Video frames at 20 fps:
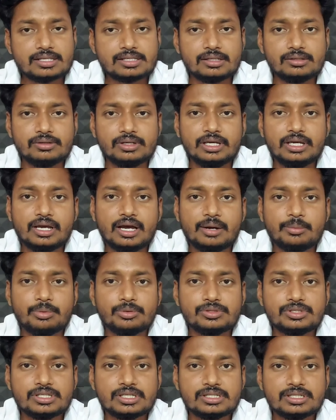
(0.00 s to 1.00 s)
అసలు ఈ
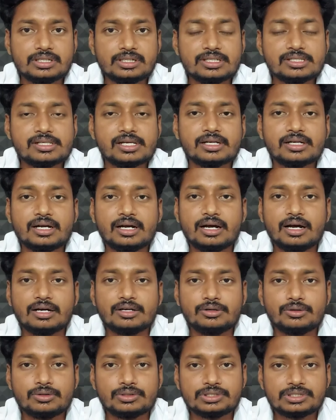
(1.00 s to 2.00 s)
యాప్ వచ్చేసి నిజంగా
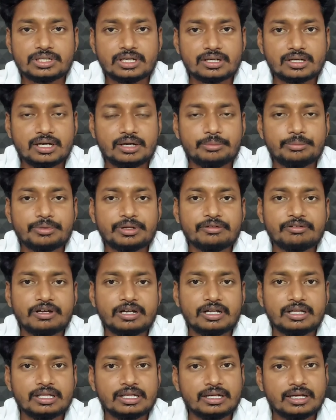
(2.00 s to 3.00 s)
అగ్రోస్టార్ కంపెనీ
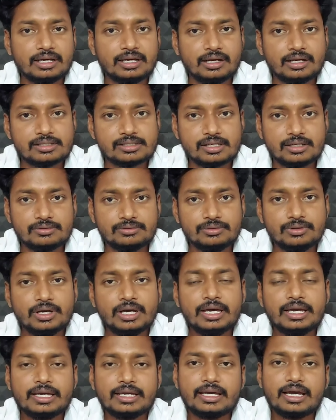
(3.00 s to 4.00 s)
వాళ్ళదేనా అసలు
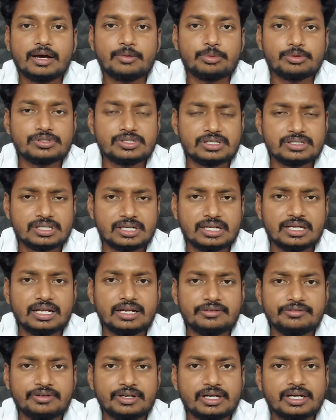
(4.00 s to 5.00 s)
ఈ యాప్ వచ్చేసి
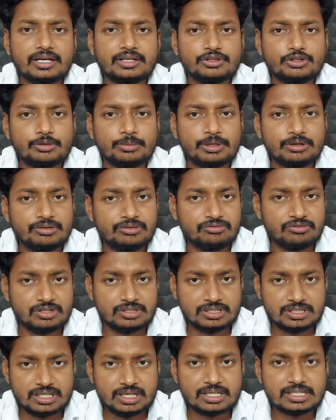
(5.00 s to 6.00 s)
రియల్ ఫేకా ఇందులో మనం
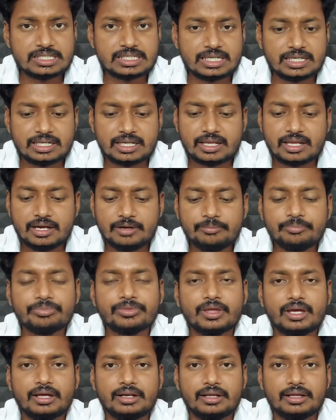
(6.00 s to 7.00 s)
ఇన్వెస్ట్ చేయొచ్చా లేదా
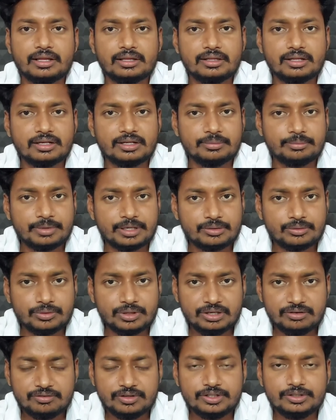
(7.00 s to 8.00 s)
అనేది అయితే నేను మీకు
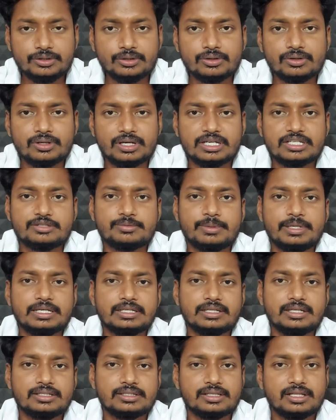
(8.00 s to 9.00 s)
ఈ వీడియోలో
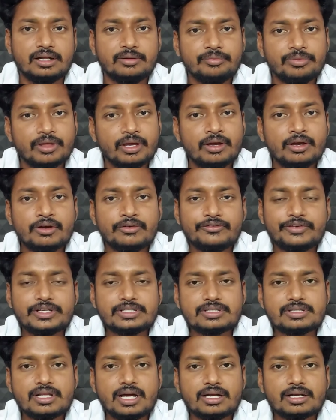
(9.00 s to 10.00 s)
ఎక్స్ప్లెయిన్ చేస్తాను
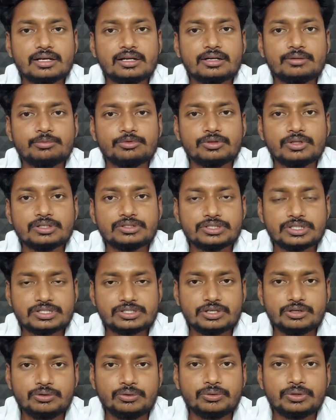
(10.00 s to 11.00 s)
ఫ్రెండ్స్ దానికన్నా ముందు
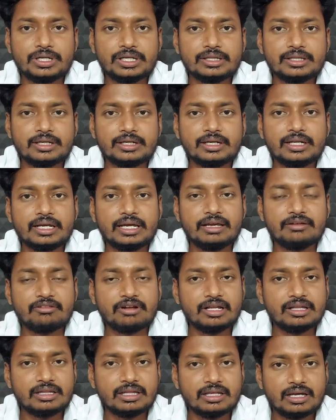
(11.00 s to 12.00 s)
వచ్చేసి ఇంకోటి ఏంటంటే
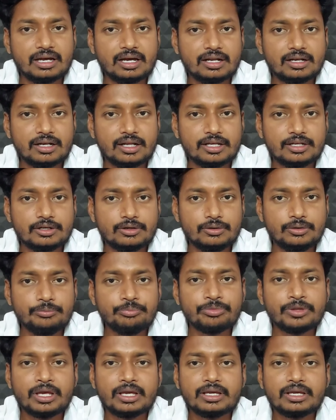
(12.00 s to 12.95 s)
ఎవరైతే ఆన్లైన్లో